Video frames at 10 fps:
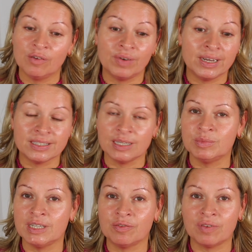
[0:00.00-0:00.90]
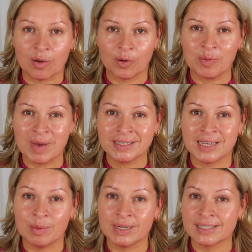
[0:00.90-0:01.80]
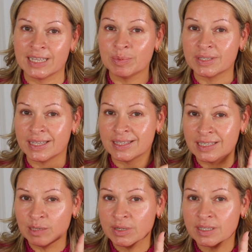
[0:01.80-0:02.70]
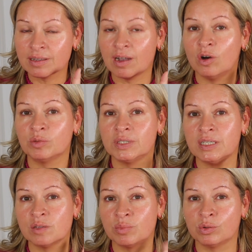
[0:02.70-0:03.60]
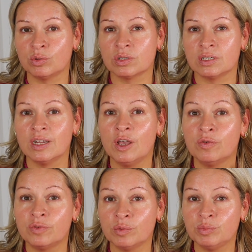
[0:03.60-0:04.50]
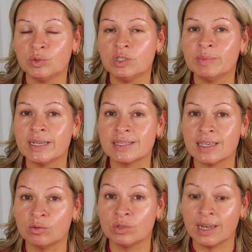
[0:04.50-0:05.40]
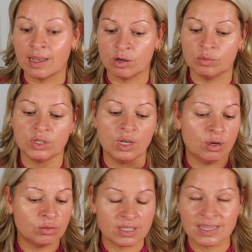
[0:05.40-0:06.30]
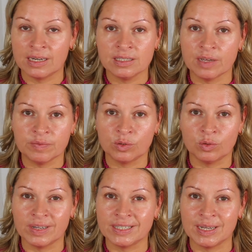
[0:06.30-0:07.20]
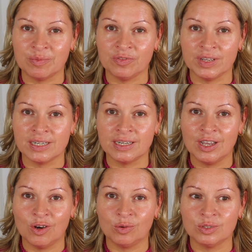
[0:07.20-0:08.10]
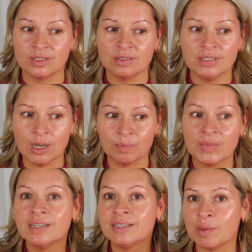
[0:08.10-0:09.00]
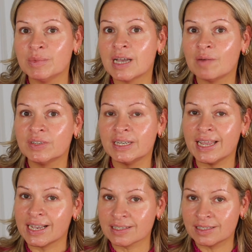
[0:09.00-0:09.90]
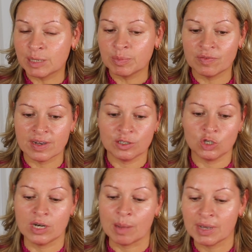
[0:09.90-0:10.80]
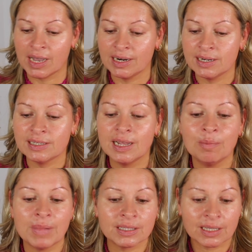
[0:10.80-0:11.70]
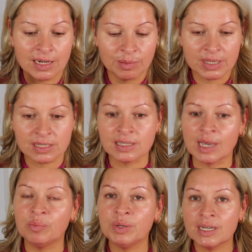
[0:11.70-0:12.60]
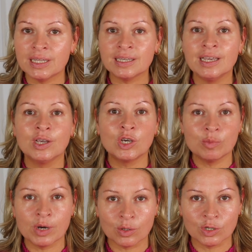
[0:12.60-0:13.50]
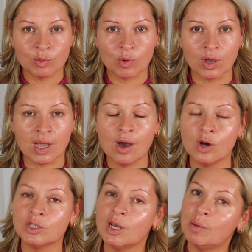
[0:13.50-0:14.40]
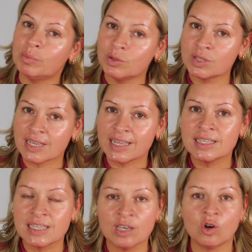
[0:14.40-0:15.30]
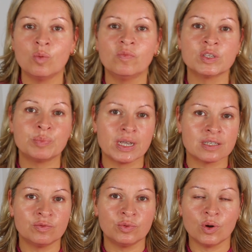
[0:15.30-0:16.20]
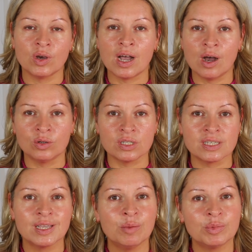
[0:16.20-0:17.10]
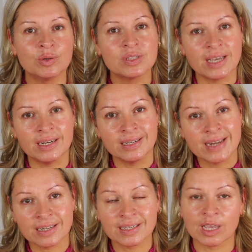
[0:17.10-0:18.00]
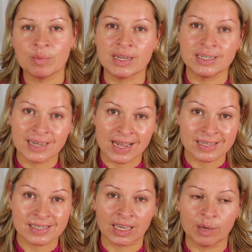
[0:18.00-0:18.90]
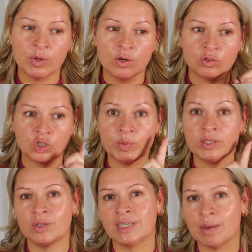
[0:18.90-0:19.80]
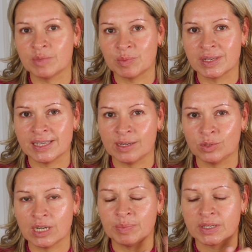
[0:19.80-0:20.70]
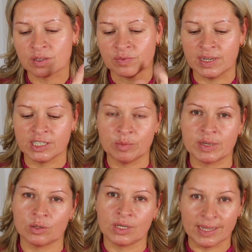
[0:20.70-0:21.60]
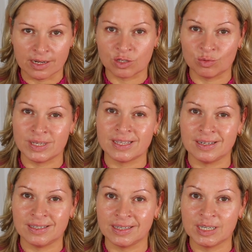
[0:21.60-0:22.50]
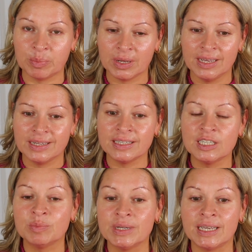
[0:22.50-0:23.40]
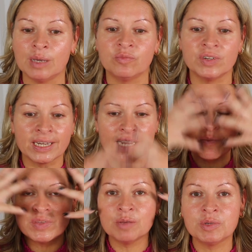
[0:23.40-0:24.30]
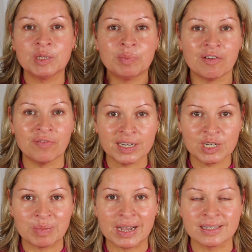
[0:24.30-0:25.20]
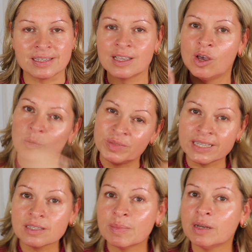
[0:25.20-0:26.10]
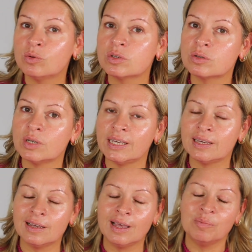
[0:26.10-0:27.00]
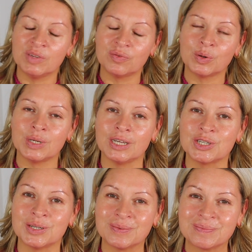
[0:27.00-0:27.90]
weil ich eben die Erfahrung gemacht habe, dass selbst sensibelste Haut mit diesen Produkten von Beauty Made sehr gut klarkommt. Und das kann ich einfach nur weiterempfehlen und ja, damit haben wir den ersten Tipp quasi schon abgehandelt. Macht regelmäßig ein Peeling, kümmert euch um eure Haut, benutzt ein Serum, was passend für eure Haut ist, benutzt eine Nachtcreme, eine Tagescreme und schminkt euch abends immer sehr gut ab. Das ist vielleicht nochmal so ein kleiner zusätzlicher Tipp, den ich mitgeben will. Dann haben wir nämlich die perfekte Basis, um jetzt mal loszulegen mit Foundation.